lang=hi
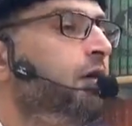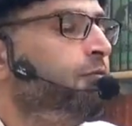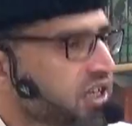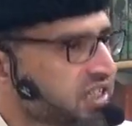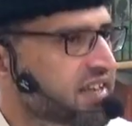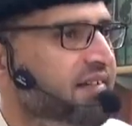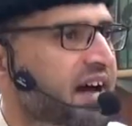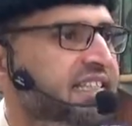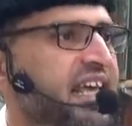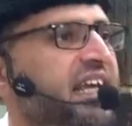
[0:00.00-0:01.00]
वो इसी
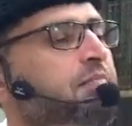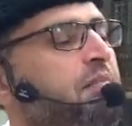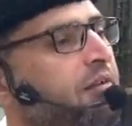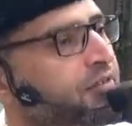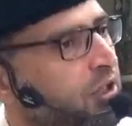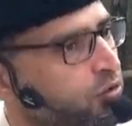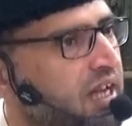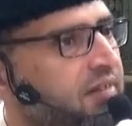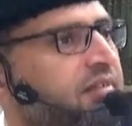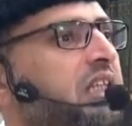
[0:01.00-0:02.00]
वास्ते है कि मार्फत
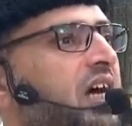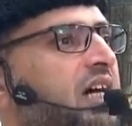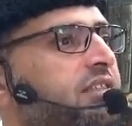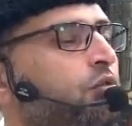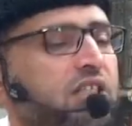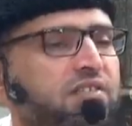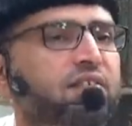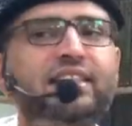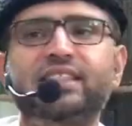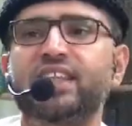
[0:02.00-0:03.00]
खुदाबंदी हासिल हो इस
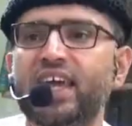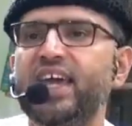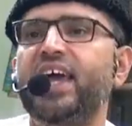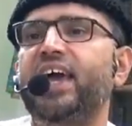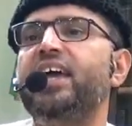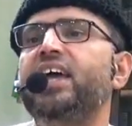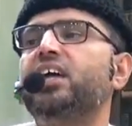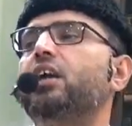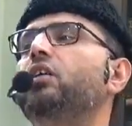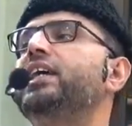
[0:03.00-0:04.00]
वास्ते नहीं है
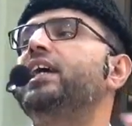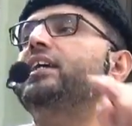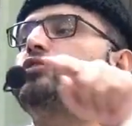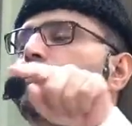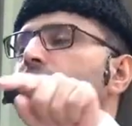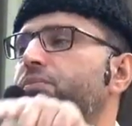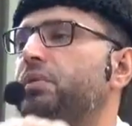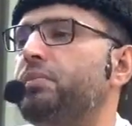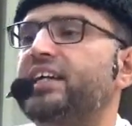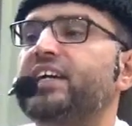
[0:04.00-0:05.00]
कि औलिया की सोहबत
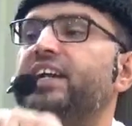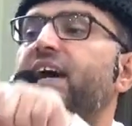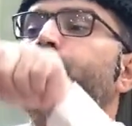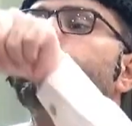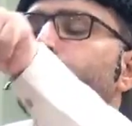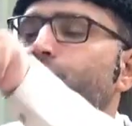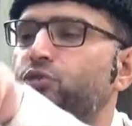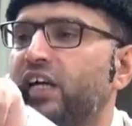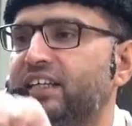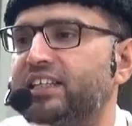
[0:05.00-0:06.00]
में बैठकर आप उनकी
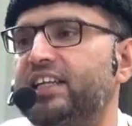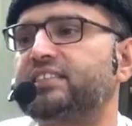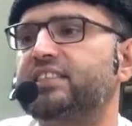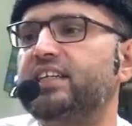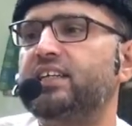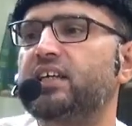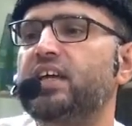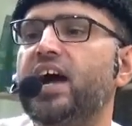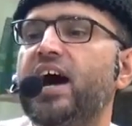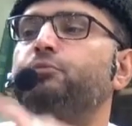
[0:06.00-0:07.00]
पूजा करने लग जाएं
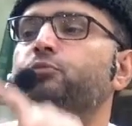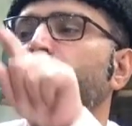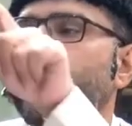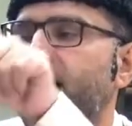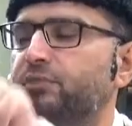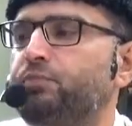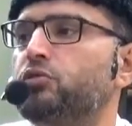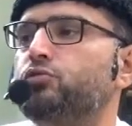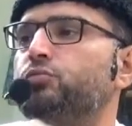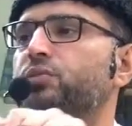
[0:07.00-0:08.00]
आप उनके हाथ
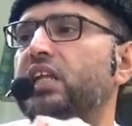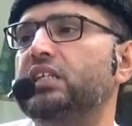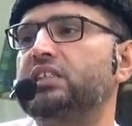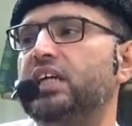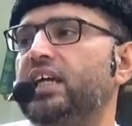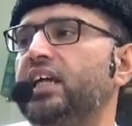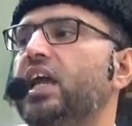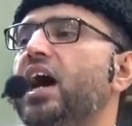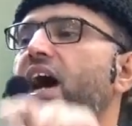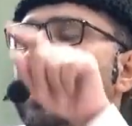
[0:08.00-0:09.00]
पांव चूमने लग जाएं
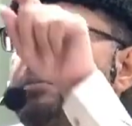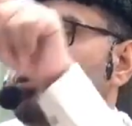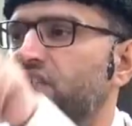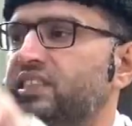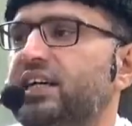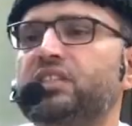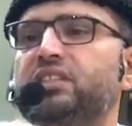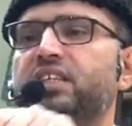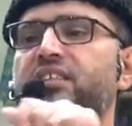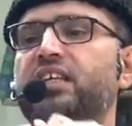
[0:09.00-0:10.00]
आप उनके सामने
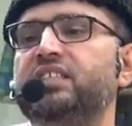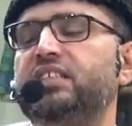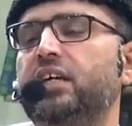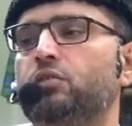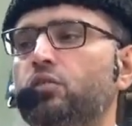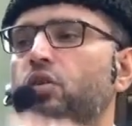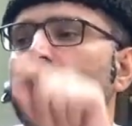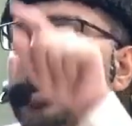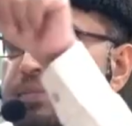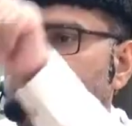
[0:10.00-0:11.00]
सजदे रेजियां हों
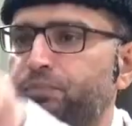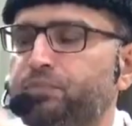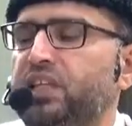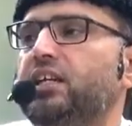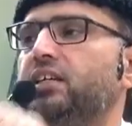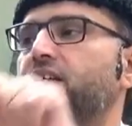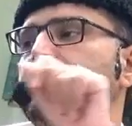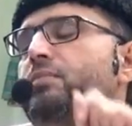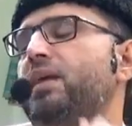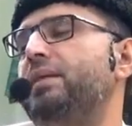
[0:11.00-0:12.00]
आप अपनी
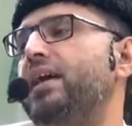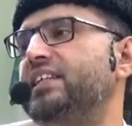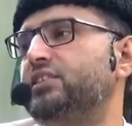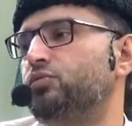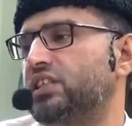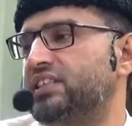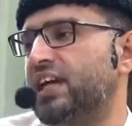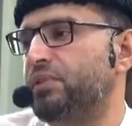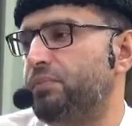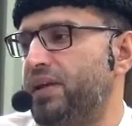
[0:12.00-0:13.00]
तमाम हाजत उनके
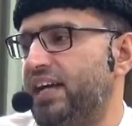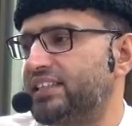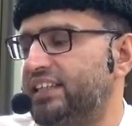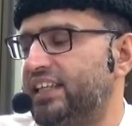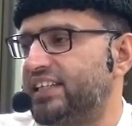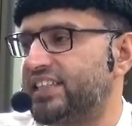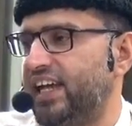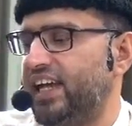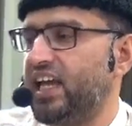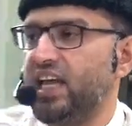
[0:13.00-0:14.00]
सामने बयान करने लग
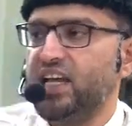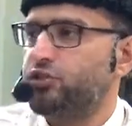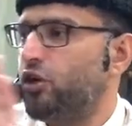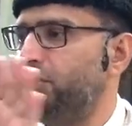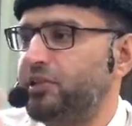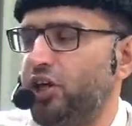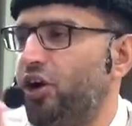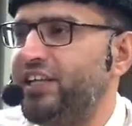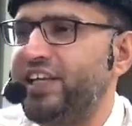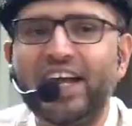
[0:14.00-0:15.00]
जाएं सोहबत
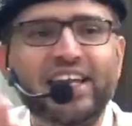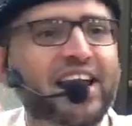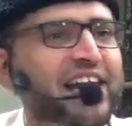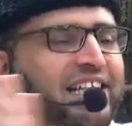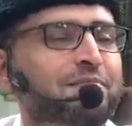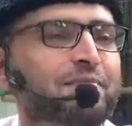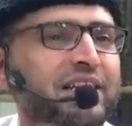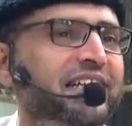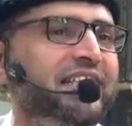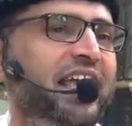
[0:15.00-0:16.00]
अलिया का यह कतल
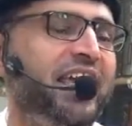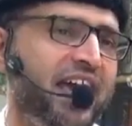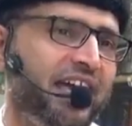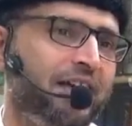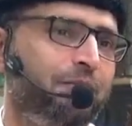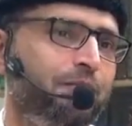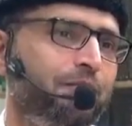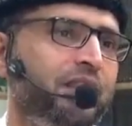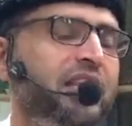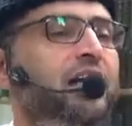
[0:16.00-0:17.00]
मकसद नहीं है
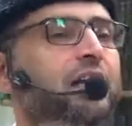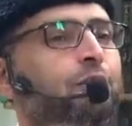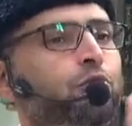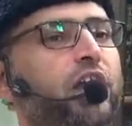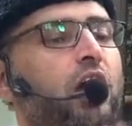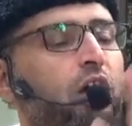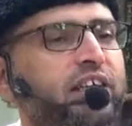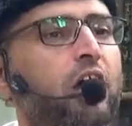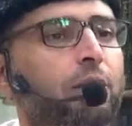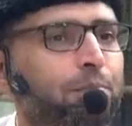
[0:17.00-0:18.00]
ना कबूर
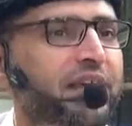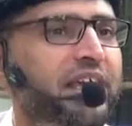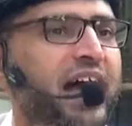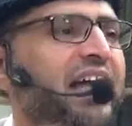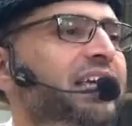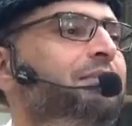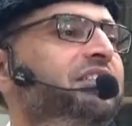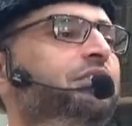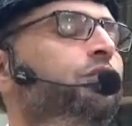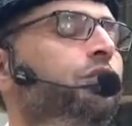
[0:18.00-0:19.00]
अलिया अम्बिया की
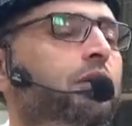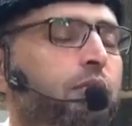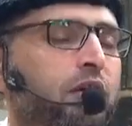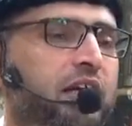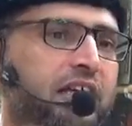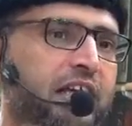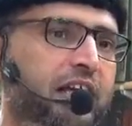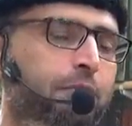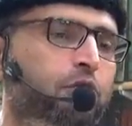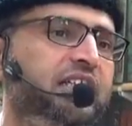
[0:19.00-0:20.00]
मस्जिदों की
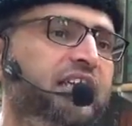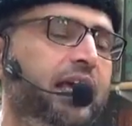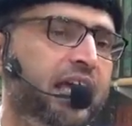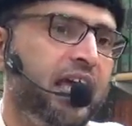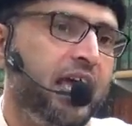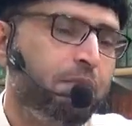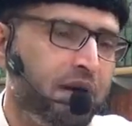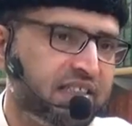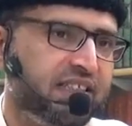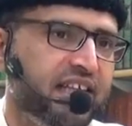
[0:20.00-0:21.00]
कब्रों का ये
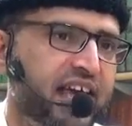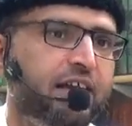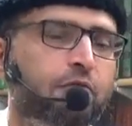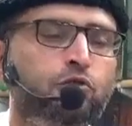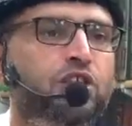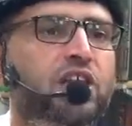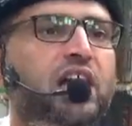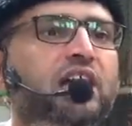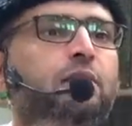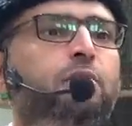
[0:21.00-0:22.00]
मकसद है कि वो दुनिया
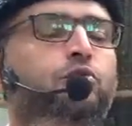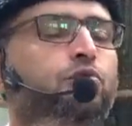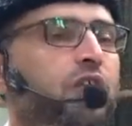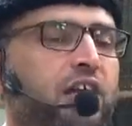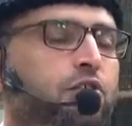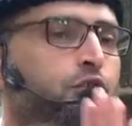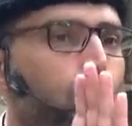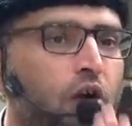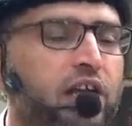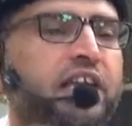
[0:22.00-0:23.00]
के अंदर मौजूद है
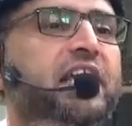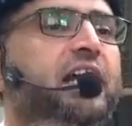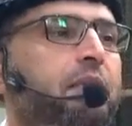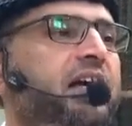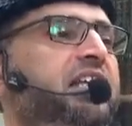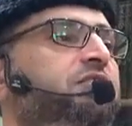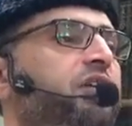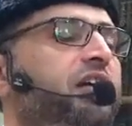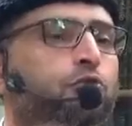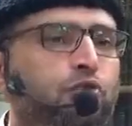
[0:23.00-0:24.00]
रसूल की कबर इस
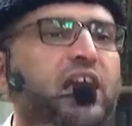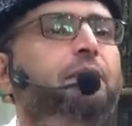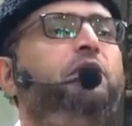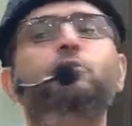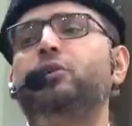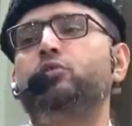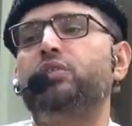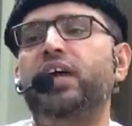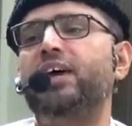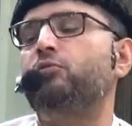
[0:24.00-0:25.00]
वक्त दुनिया में जो
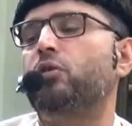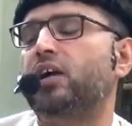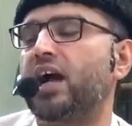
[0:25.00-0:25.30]
मौजूद है वो